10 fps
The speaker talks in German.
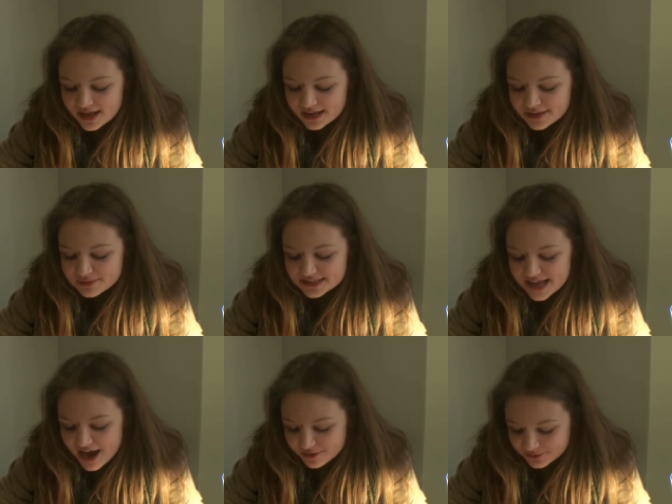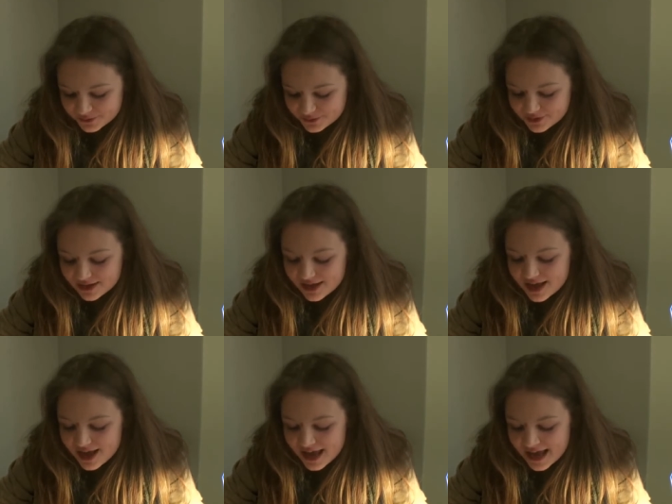Liebes Tagebuch.
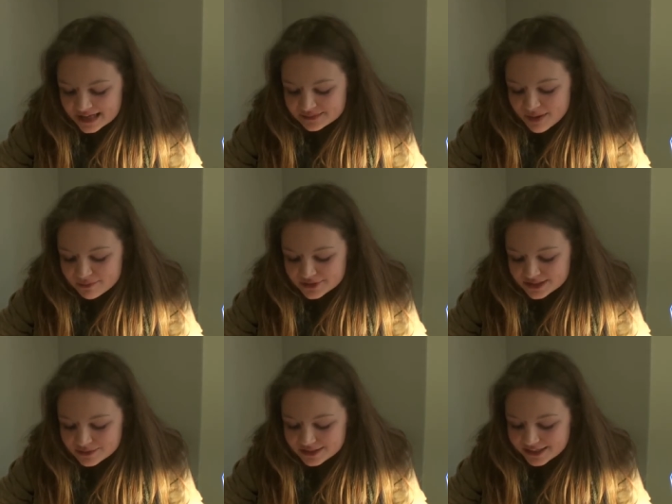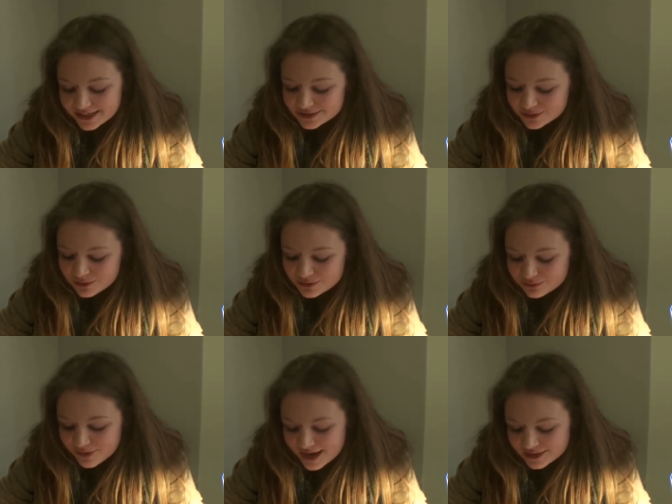Erstmal muss ich mich riesengroß
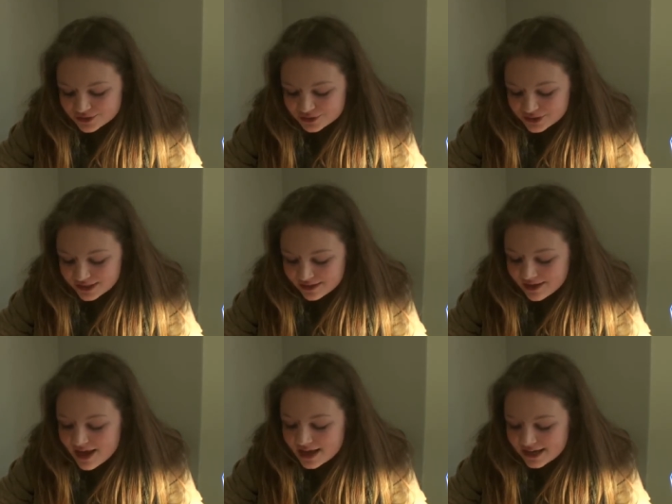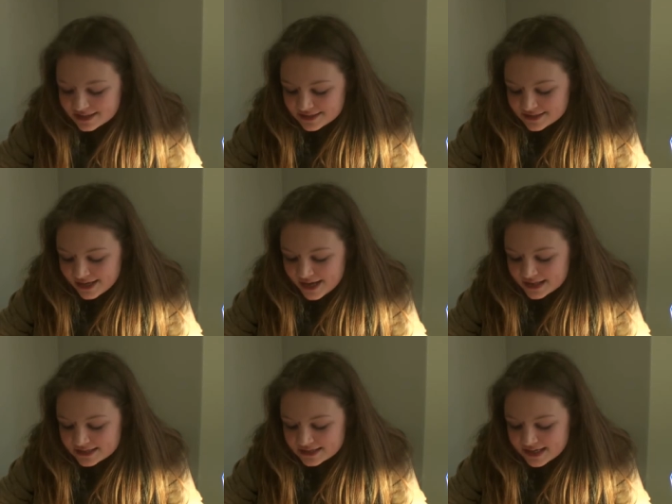und breit entschuldigen, dass ich dich in
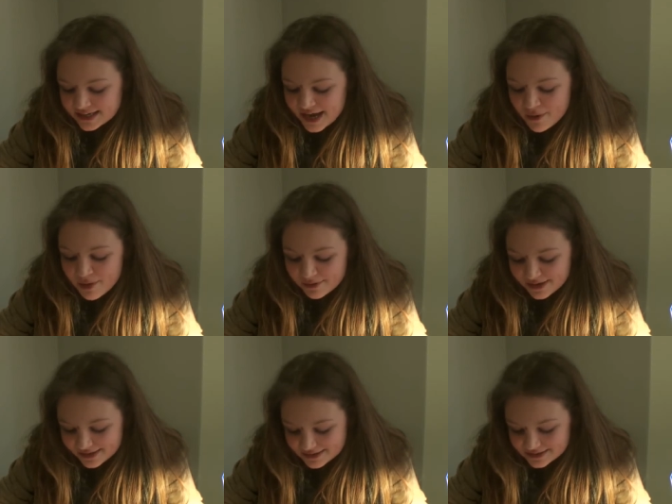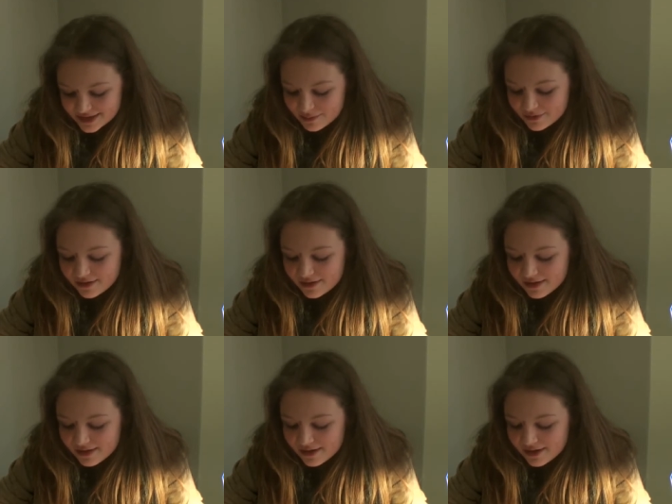letzter Zeit kaum mal bekritzelt habe.
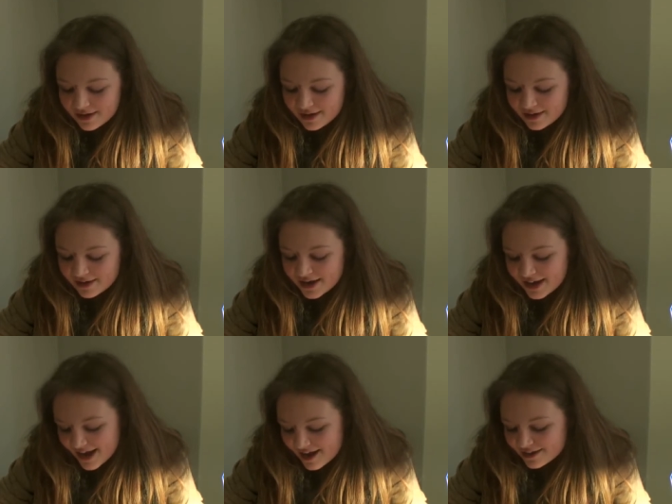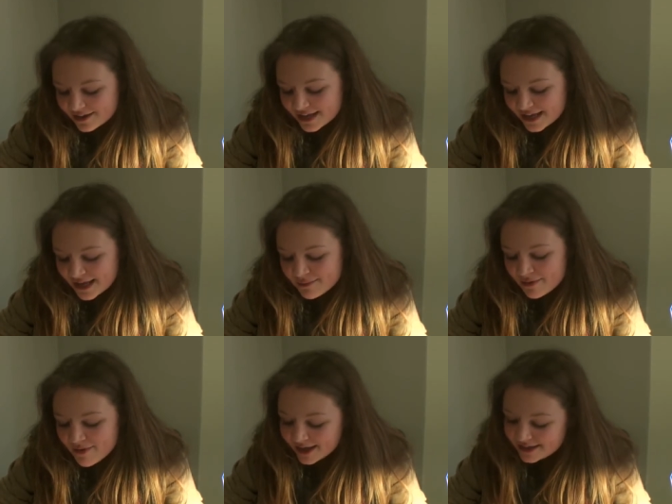Naja,
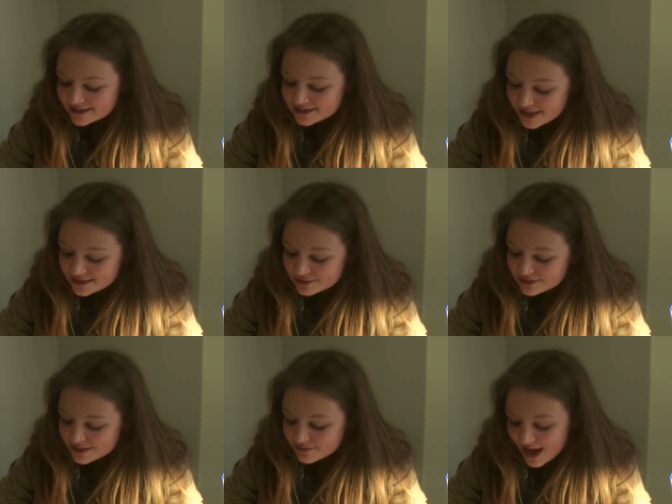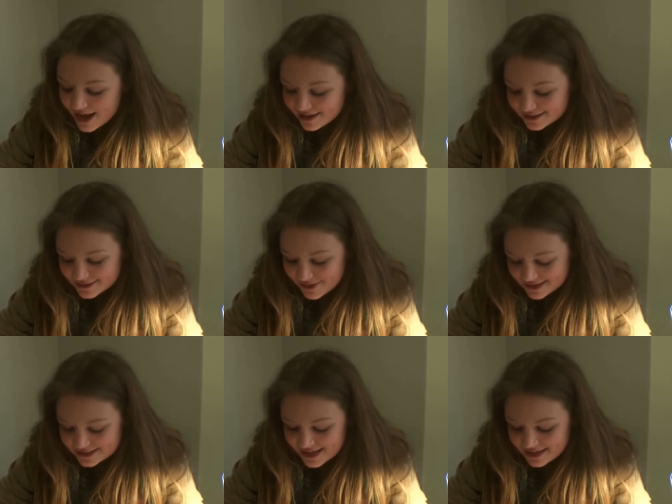immerhin mache ich das jetzt und es gibt einiges zu
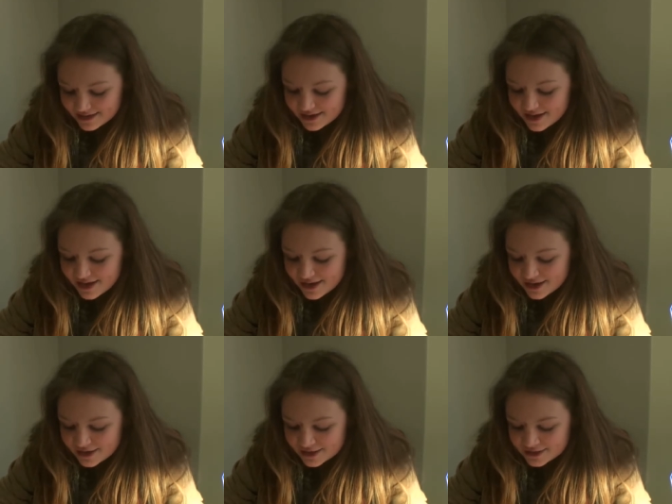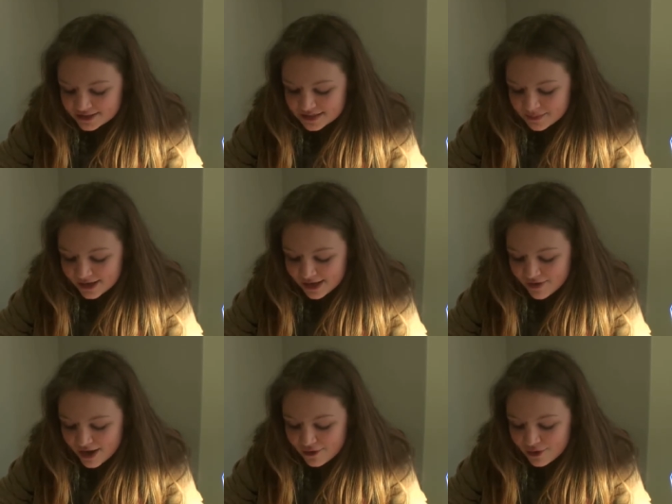erzählen. Schließlich bin ich auf
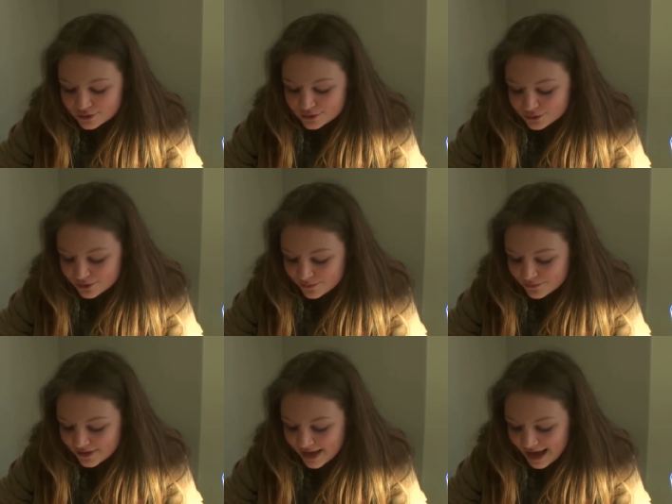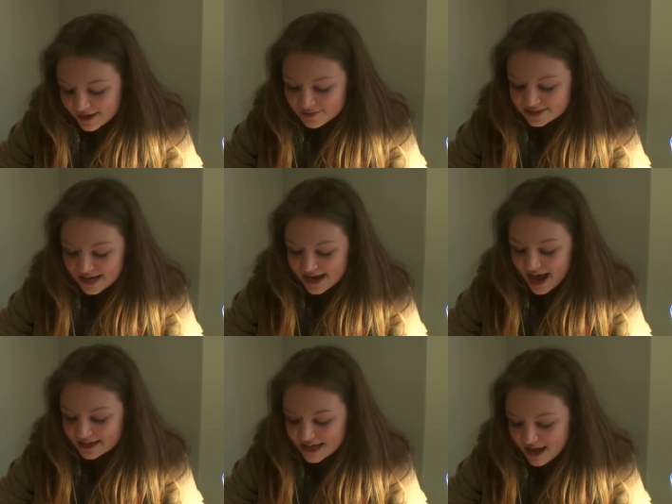einer neuen Schule. Einem
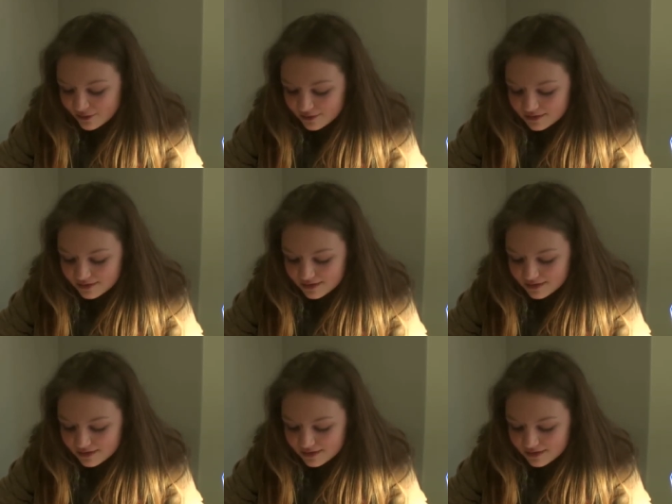Internat, hallo?